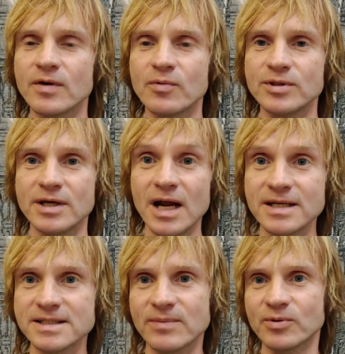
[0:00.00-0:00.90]
в какой-то
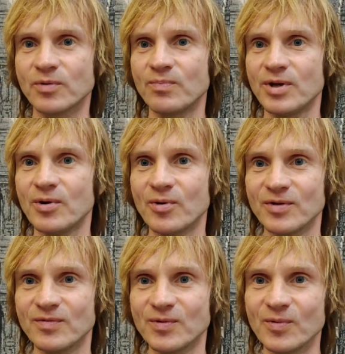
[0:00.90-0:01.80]
реальности, потом
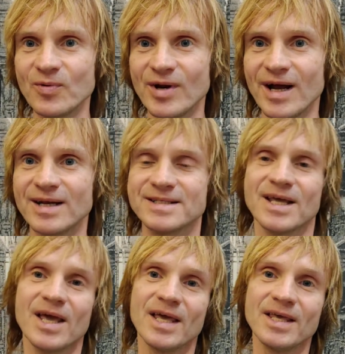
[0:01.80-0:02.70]
переходит в другую
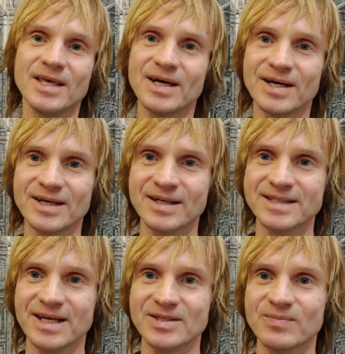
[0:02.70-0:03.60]
реальность и,
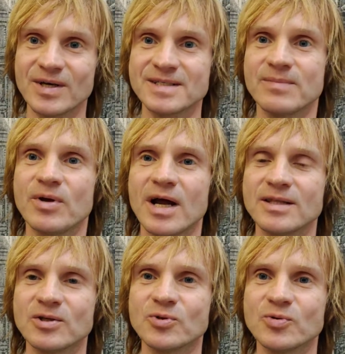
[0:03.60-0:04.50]
скажем так,
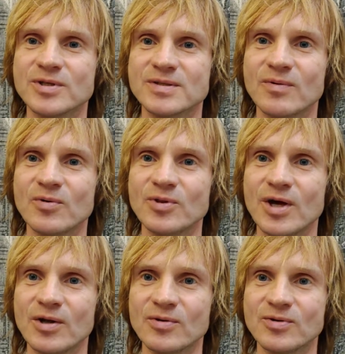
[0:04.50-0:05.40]
забирает оттуда свою
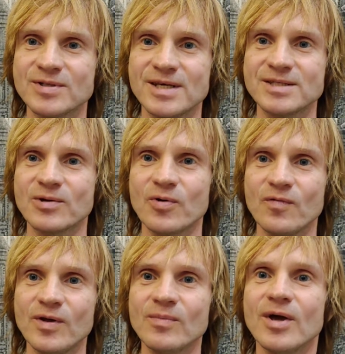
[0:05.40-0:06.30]
энергию. То есть есть
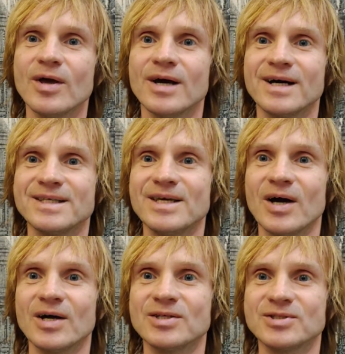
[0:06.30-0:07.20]
такой фильм,
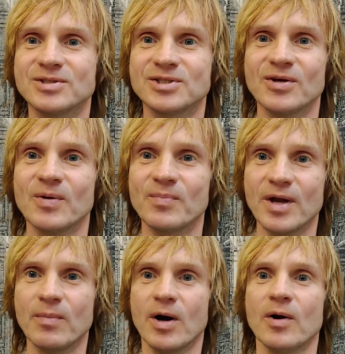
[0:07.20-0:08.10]
где человек
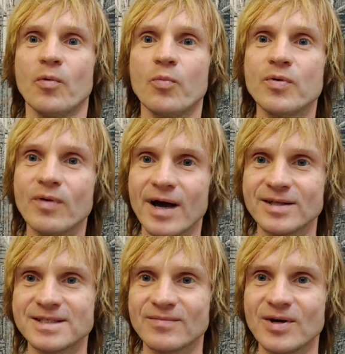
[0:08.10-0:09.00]
прямо
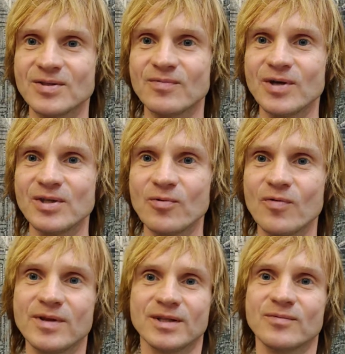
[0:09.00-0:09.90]
убивает своих
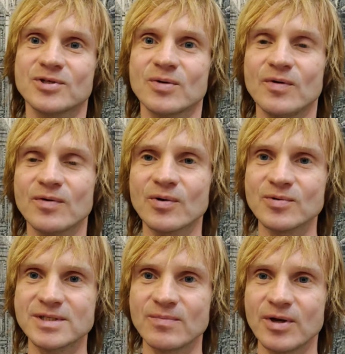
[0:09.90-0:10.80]
двойников для того, чтобы
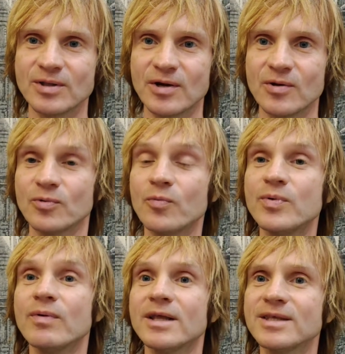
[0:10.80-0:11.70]
вернуть себе энергию. Но
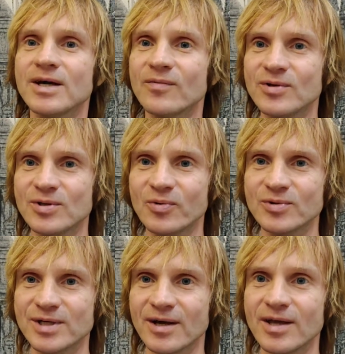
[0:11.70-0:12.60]
убивать никого не
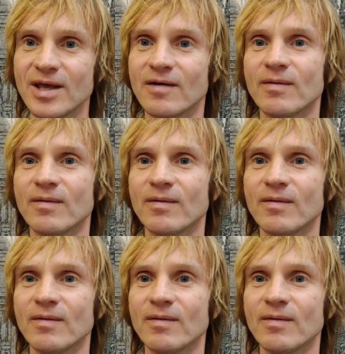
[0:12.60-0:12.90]
нужно.